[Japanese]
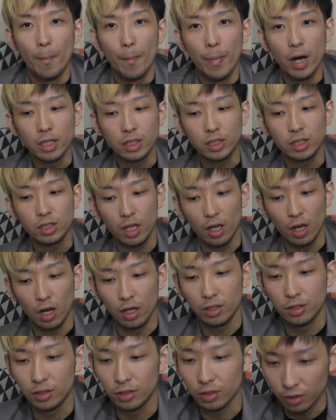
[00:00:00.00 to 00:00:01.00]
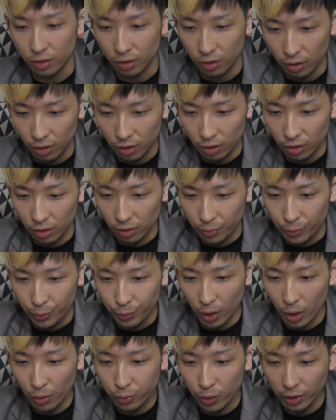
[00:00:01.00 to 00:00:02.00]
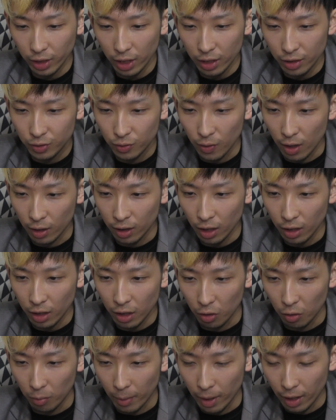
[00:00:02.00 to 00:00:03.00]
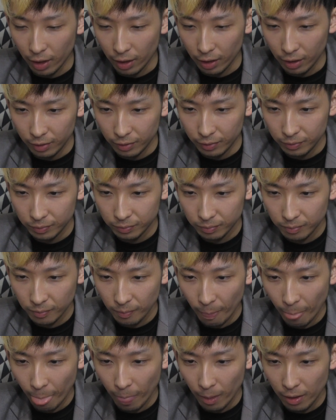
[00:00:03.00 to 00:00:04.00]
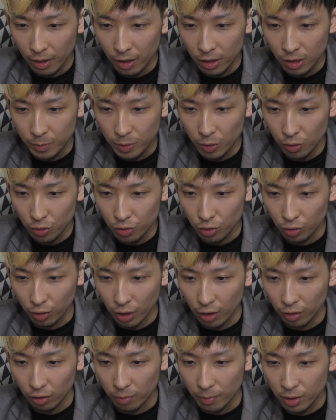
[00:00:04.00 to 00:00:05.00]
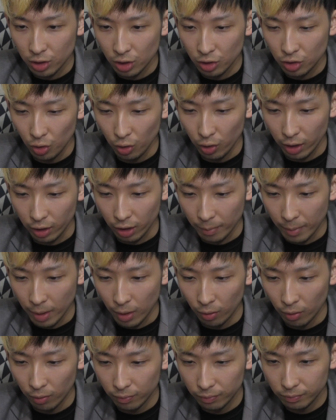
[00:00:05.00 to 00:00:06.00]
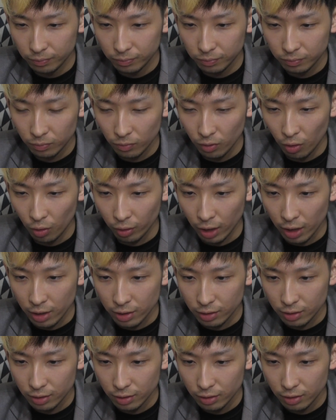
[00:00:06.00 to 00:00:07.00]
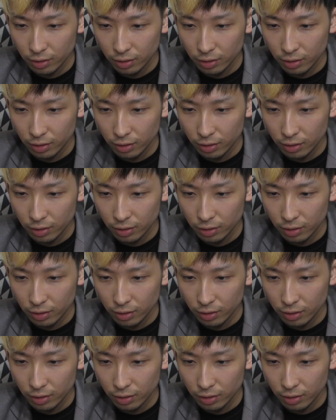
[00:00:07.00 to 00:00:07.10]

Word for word: マジで、あいつ。ふわふわダンスわかんやろ、お前。HP48 でめっちゃ強いやんけ、魔法。オッケーナイス。